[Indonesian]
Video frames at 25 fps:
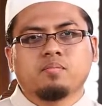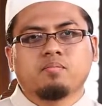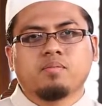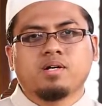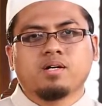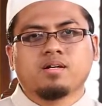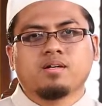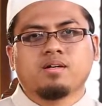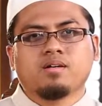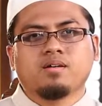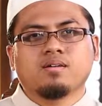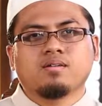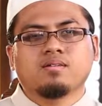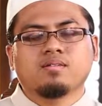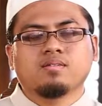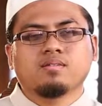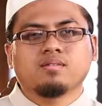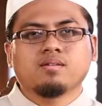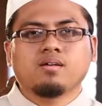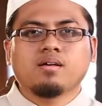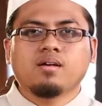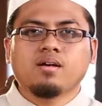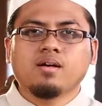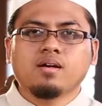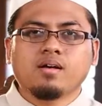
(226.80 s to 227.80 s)
maka
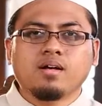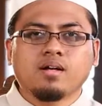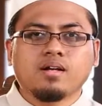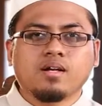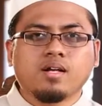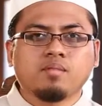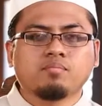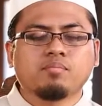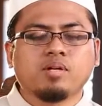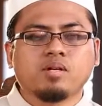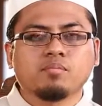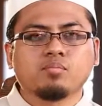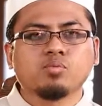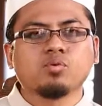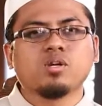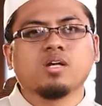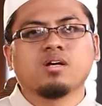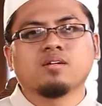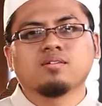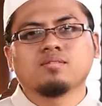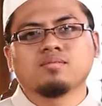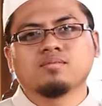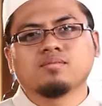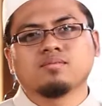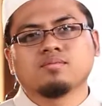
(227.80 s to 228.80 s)
akan nampak
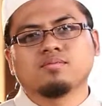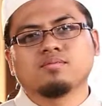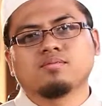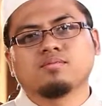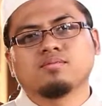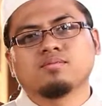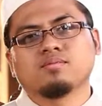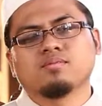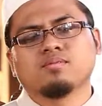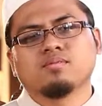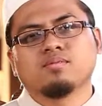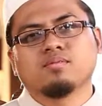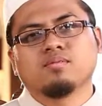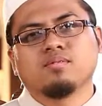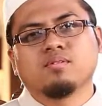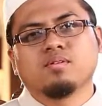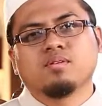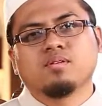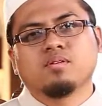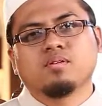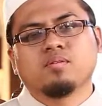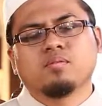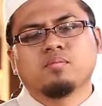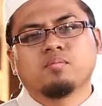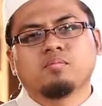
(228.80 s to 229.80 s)
pula
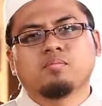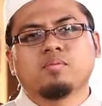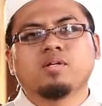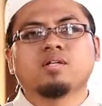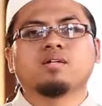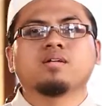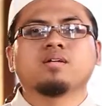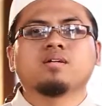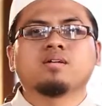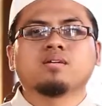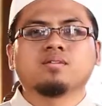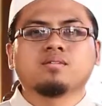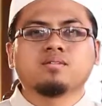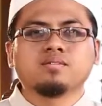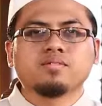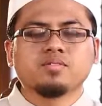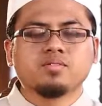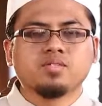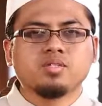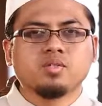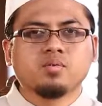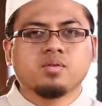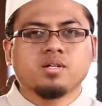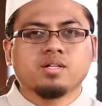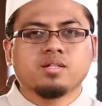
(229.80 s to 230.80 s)
pada
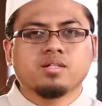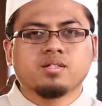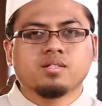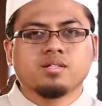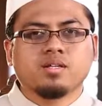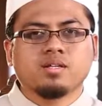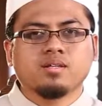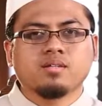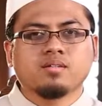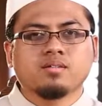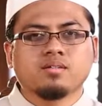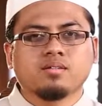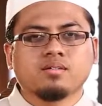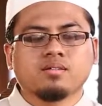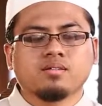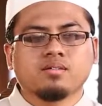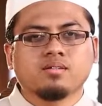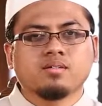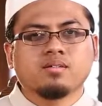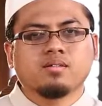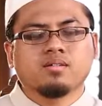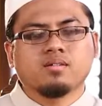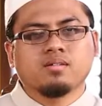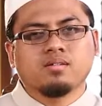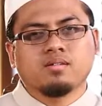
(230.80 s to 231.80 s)
jiwa kita
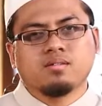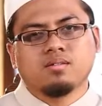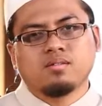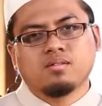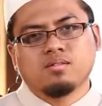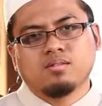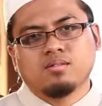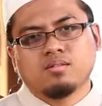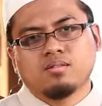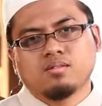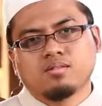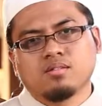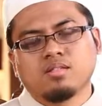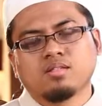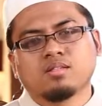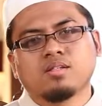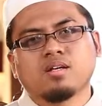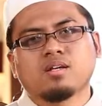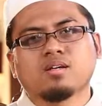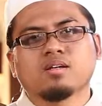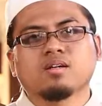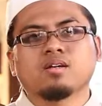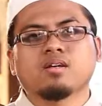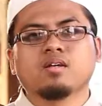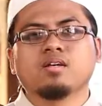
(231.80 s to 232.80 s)

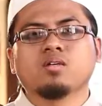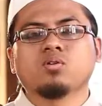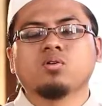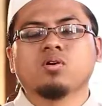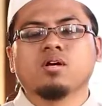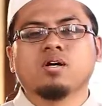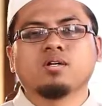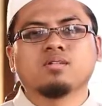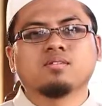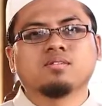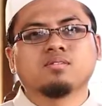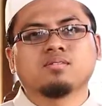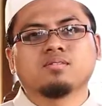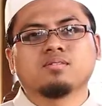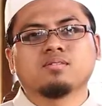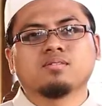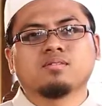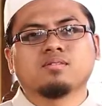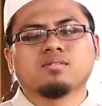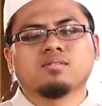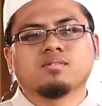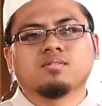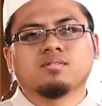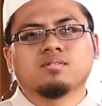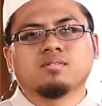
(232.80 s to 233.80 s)
tentang keridoan
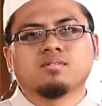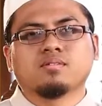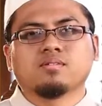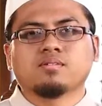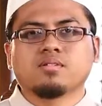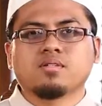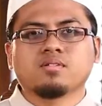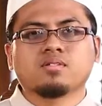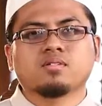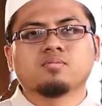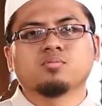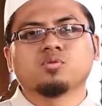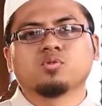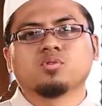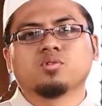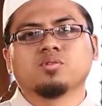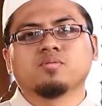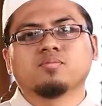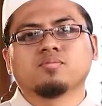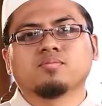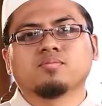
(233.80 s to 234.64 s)
tersebut.